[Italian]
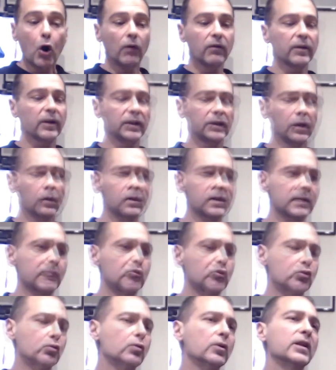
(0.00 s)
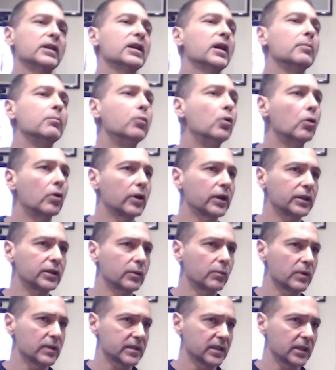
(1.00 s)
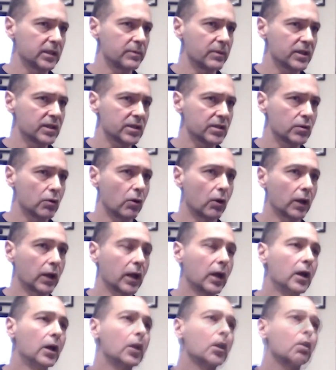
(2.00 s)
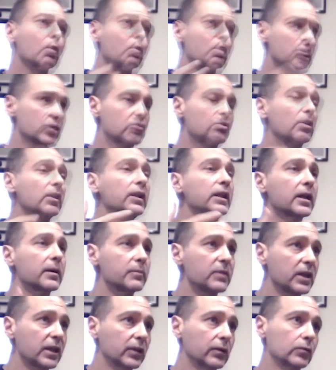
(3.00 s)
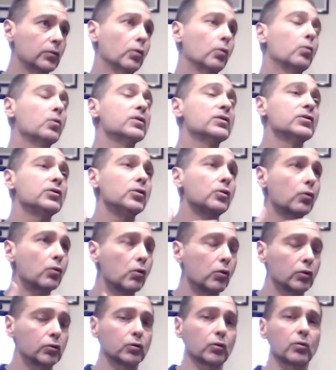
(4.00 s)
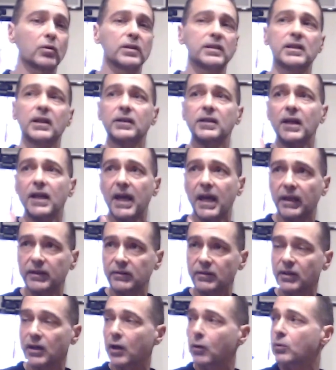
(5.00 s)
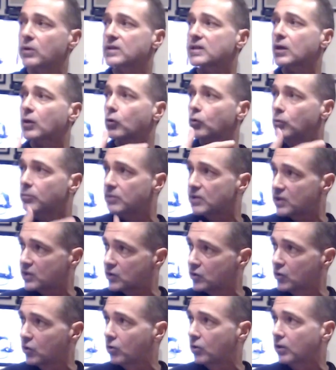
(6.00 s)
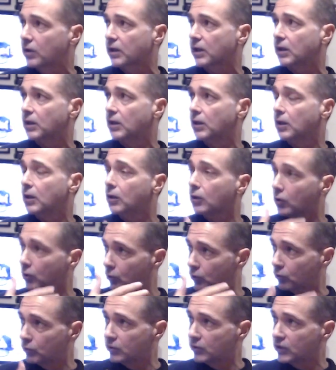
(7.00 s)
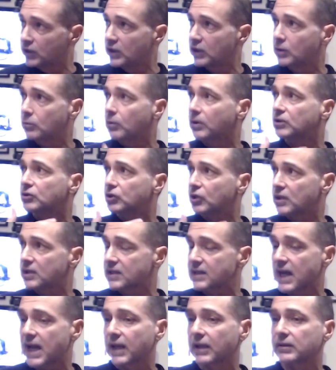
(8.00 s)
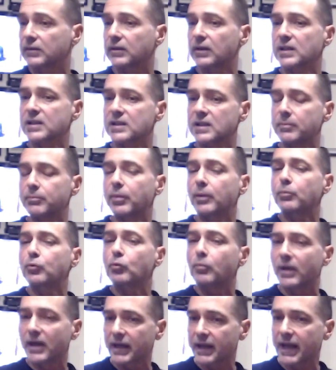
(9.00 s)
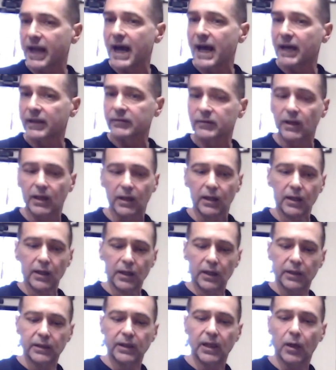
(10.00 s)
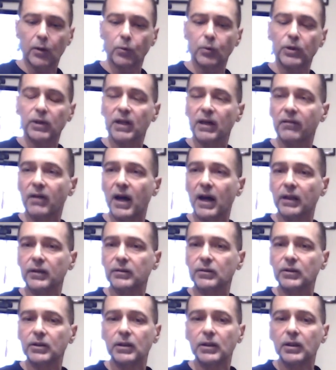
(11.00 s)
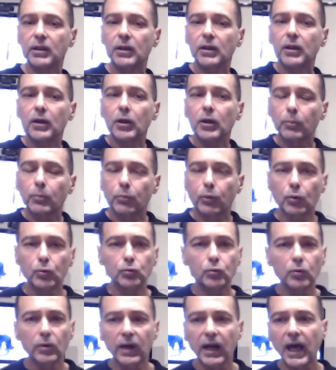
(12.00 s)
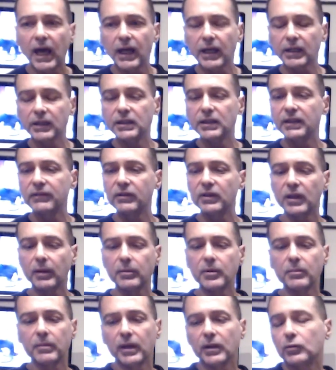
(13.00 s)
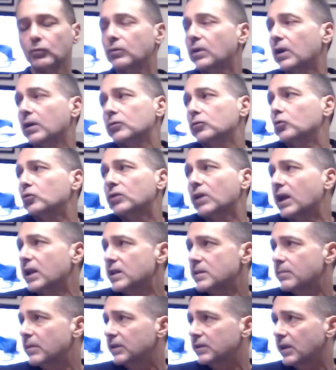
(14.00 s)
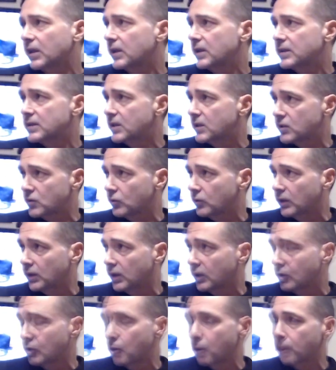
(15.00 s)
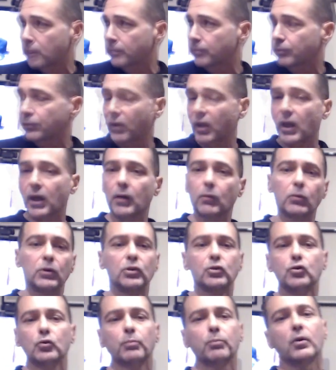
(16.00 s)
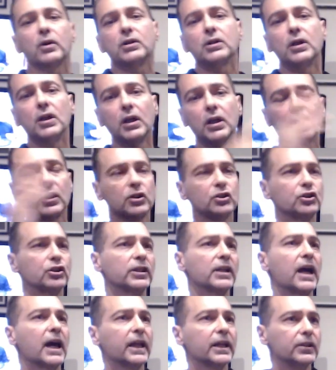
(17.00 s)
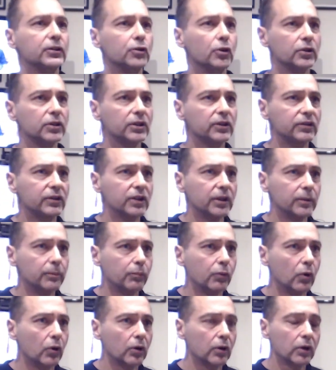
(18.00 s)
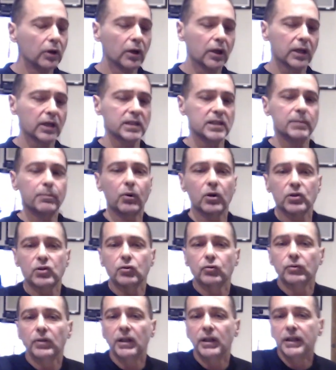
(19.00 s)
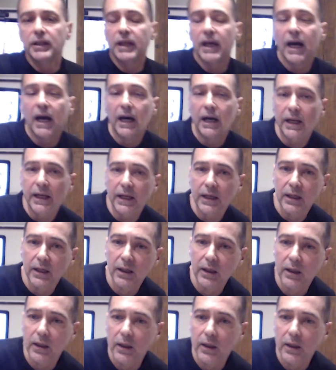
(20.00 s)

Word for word: Ovviamente siamo solo agli albori di questa dimensione. Questo allenamento, questo incontro, questa dialettica, questa commistione continua, incessante, sempre più marcata, da qui in avanti produrrà inevitabilmente una totale smaterializzazione del corpo. Quindi sono poi scenari di ogni tipo che si possono delineare,